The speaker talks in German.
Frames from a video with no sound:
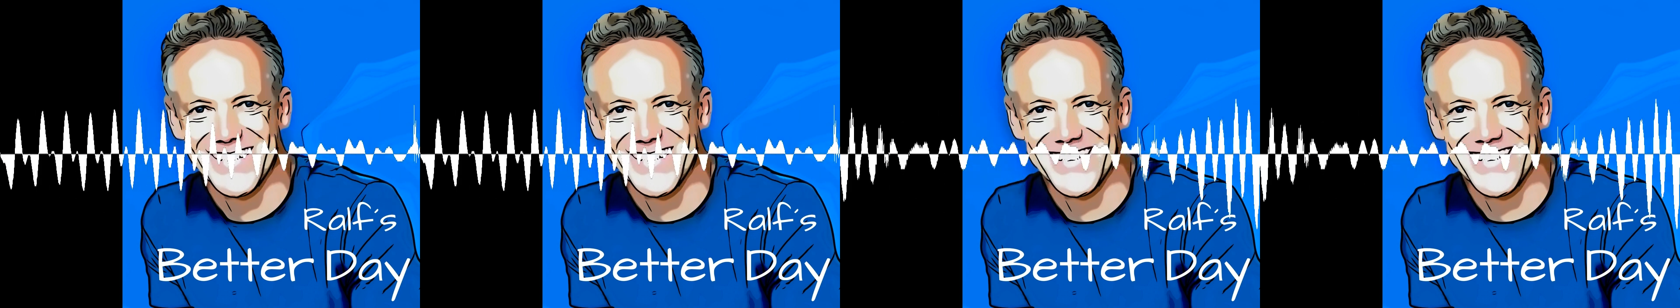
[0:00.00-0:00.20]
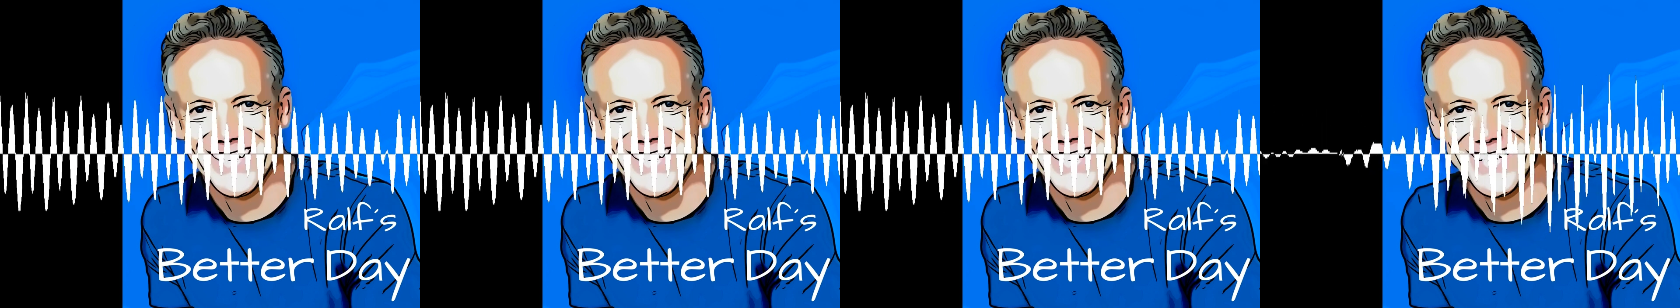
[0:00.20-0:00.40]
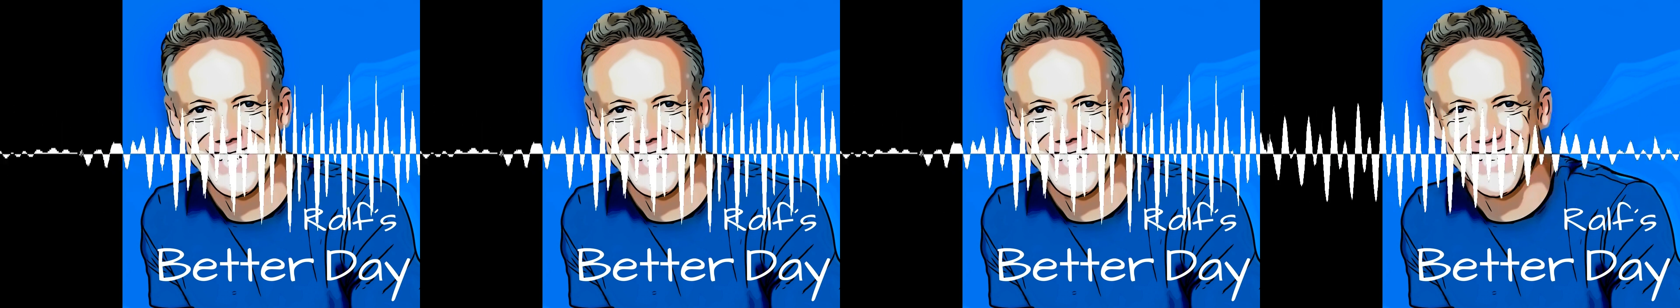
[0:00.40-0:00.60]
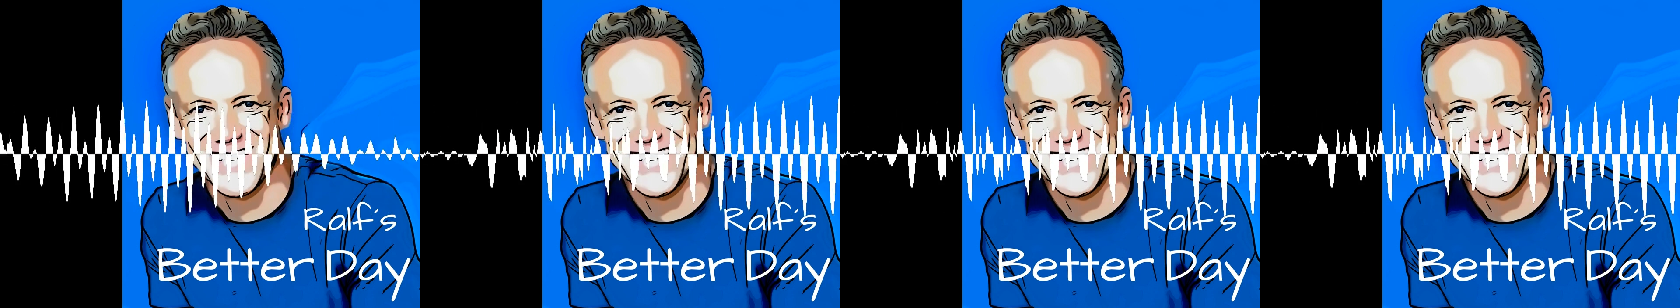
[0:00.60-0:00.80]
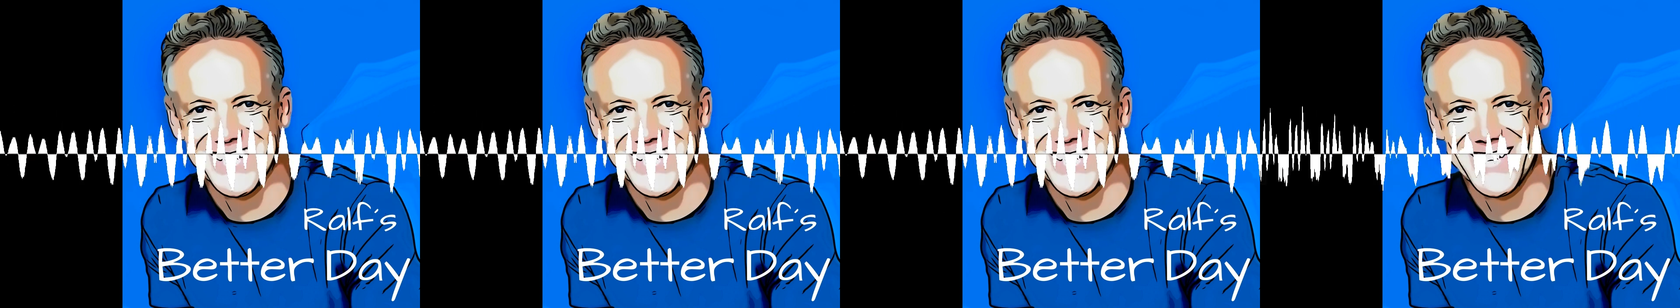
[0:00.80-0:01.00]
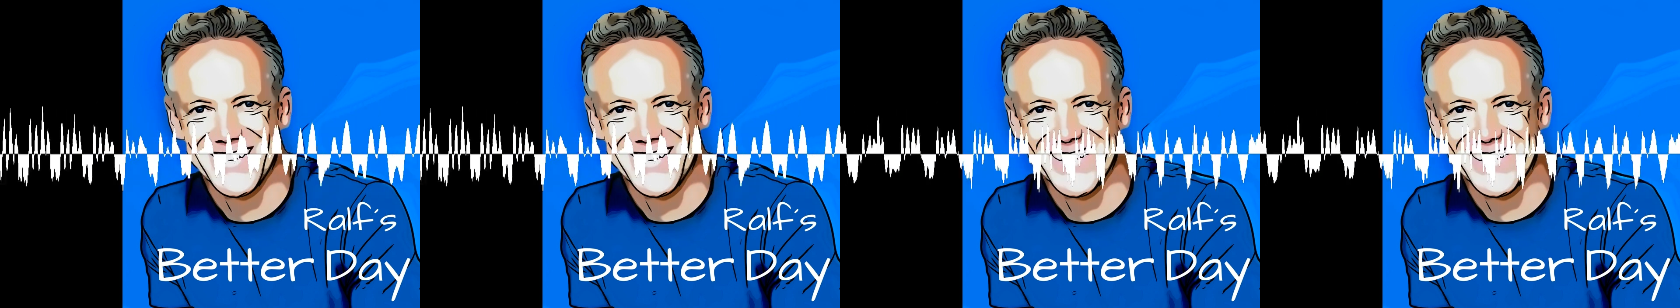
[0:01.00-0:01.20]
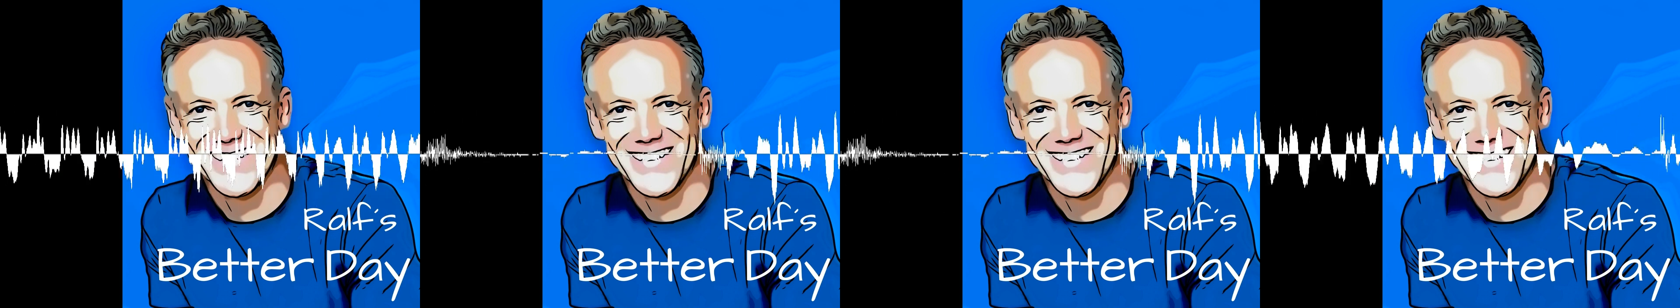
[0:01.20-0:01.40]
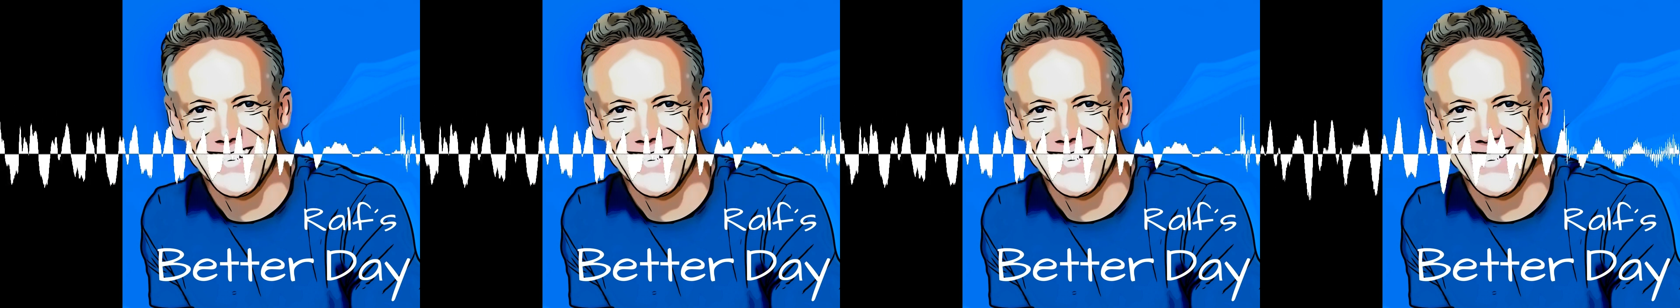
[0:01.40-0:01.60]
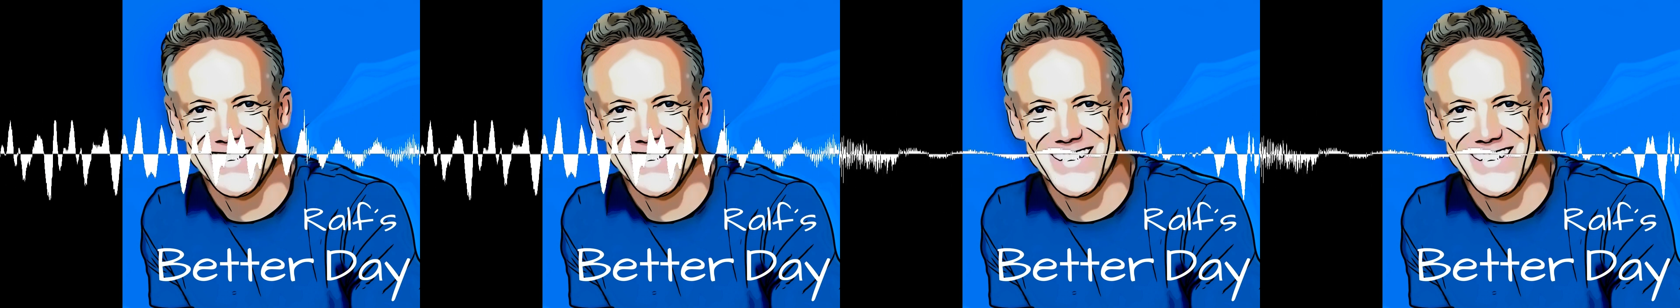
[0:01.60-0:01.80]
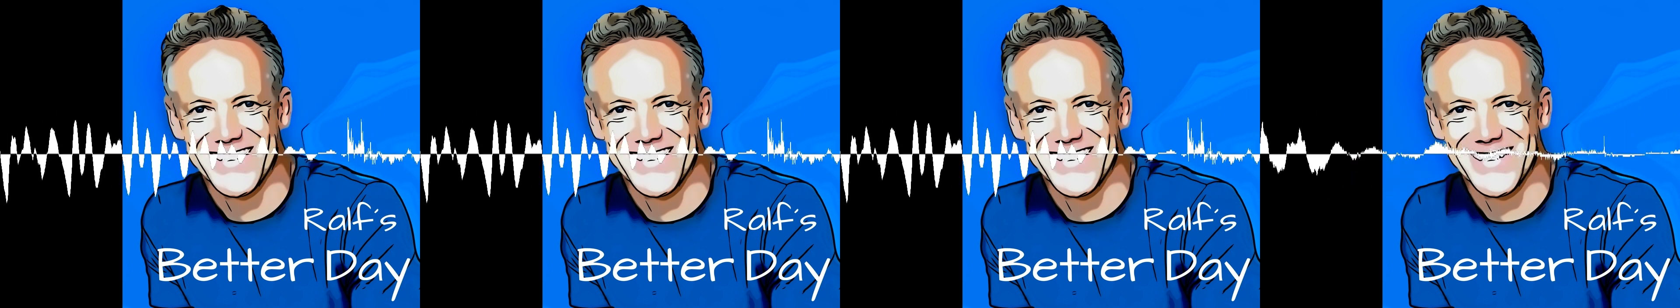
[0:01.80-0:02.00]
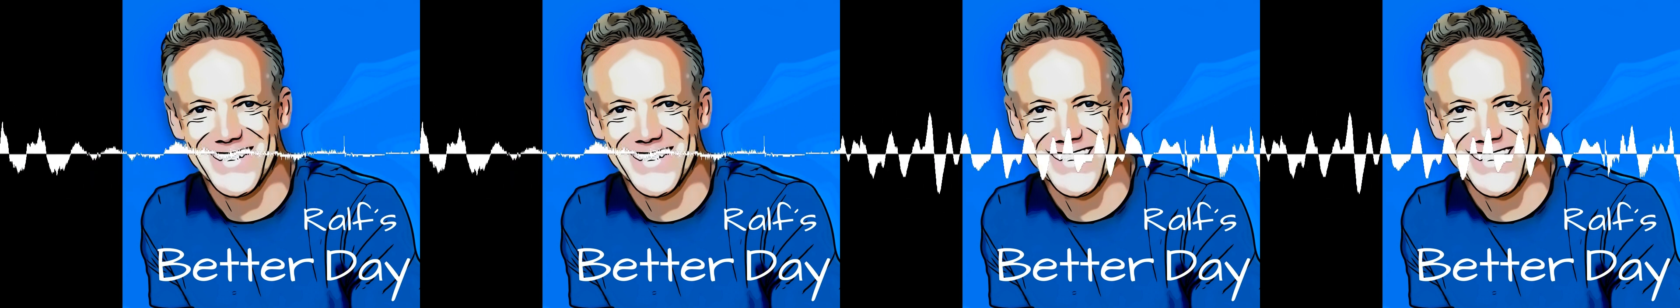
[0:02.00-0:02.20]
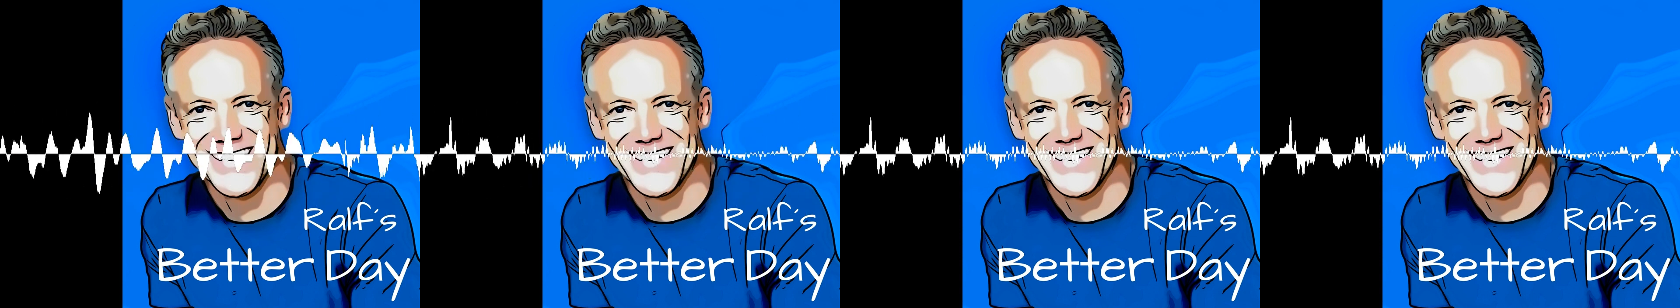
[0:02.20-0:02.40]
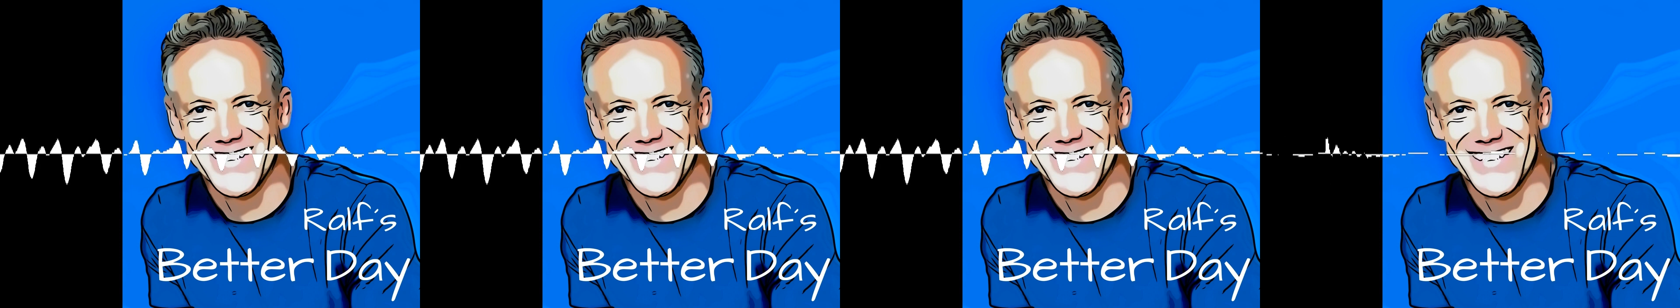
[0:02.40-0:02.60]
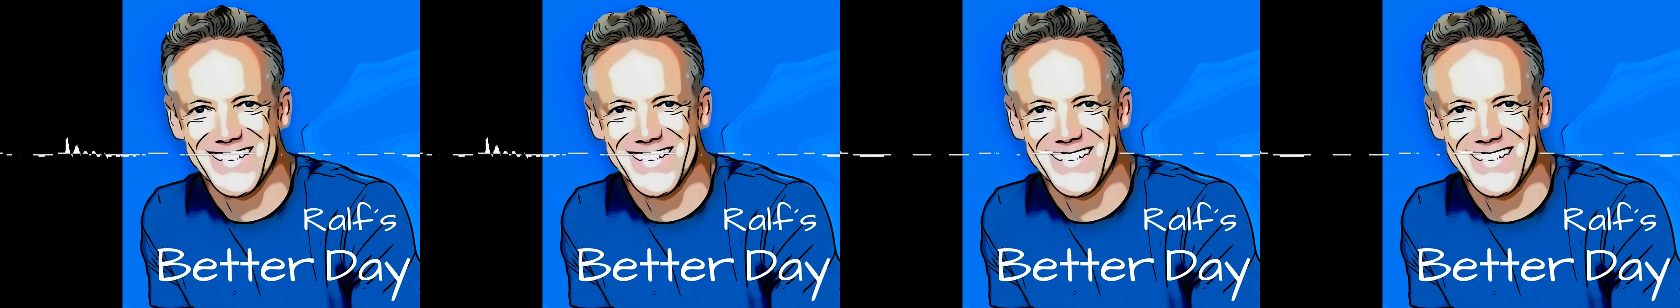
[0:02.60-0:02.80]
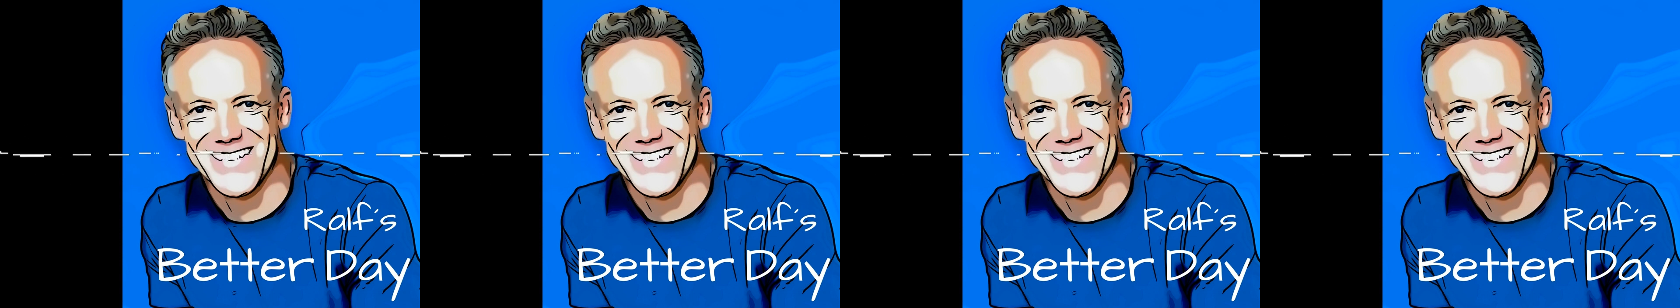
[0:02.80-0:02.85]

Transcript: die gingen irgendwann wieder leichter und entspannter von der Hand.